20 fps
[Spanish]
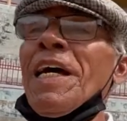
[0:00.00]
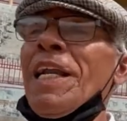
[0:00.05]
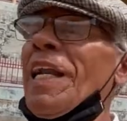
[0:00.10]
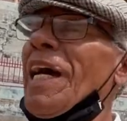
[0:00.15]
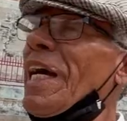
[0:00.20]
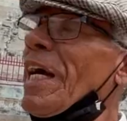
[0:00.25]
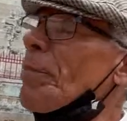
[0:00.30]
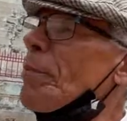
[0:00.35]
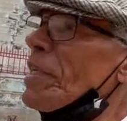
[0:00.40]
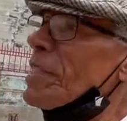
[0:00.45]

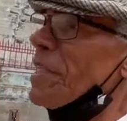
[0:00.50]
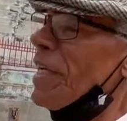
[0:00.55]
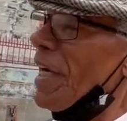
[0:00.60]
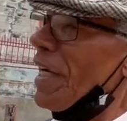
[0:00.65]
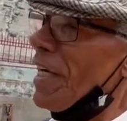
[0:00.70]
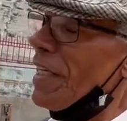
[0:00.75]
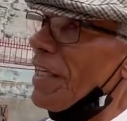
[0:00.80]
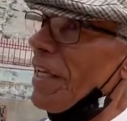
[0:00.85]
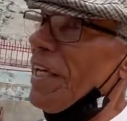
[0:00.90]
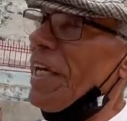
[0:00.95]
La capacidad
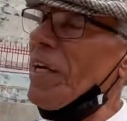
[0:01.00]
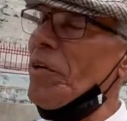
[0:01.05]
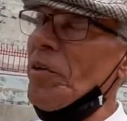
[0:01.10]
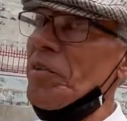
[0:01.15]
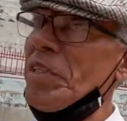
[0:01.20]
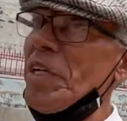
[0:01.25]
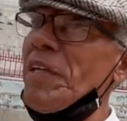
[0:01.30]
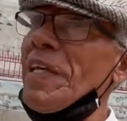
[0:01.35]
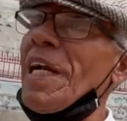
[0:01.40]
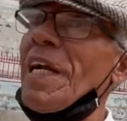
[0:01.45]
que te dije, que
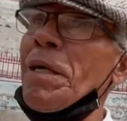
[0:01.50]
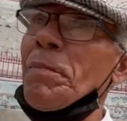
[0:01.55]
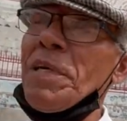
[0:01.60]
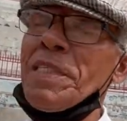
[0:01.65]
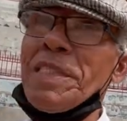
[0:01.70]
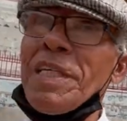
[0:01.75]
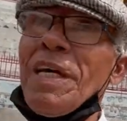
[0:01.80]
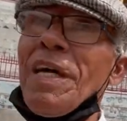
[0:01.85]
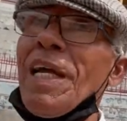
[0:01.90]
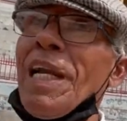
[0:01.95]
no te dije, la
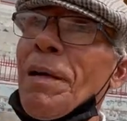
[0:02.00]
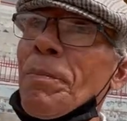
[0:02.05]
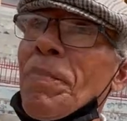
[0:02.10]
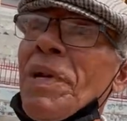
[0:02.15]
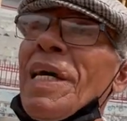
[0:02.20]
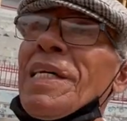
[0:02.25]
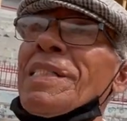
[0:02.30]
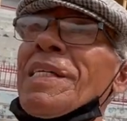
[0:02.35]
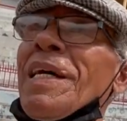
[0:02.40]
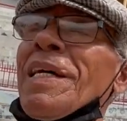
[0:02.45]
capacidad de la
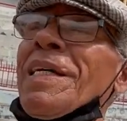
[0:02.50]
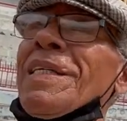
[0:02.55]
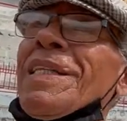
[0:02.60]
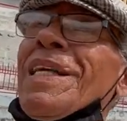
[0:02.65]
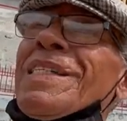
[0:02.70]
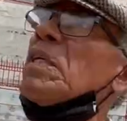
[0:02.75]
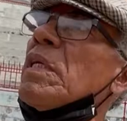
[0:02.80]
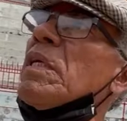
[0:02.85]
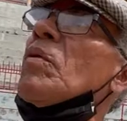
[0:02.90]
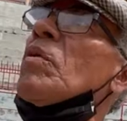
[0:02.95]
plaza es
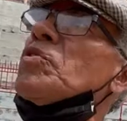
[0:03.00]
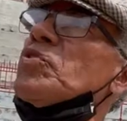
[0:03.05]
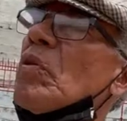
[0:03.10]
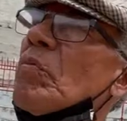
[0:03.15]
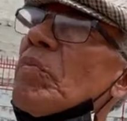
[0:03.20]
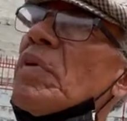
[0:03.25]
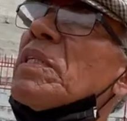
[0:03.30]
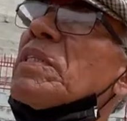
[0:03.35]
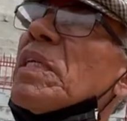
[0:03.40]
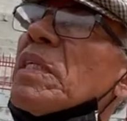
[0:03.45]
de
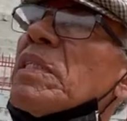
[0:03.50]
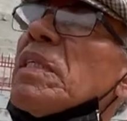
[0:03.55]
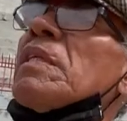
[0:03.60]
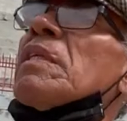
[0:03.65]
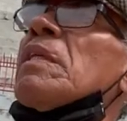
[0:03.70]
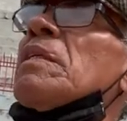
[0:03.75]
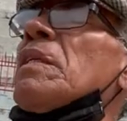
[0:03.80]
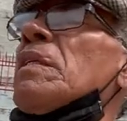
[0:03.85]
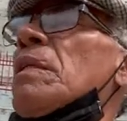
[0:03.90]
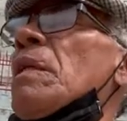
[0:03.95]

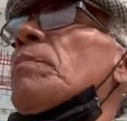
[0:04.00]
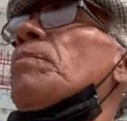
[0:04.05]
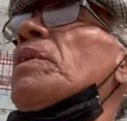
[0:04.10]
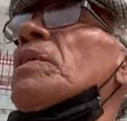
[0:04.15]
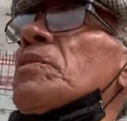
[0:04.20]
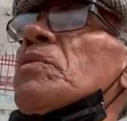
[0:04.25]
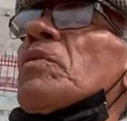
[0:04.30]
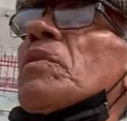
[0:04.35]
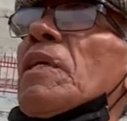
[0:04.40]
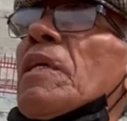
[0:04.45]
8.673
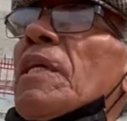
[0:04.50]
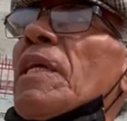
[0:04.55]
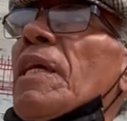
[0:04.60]
personas.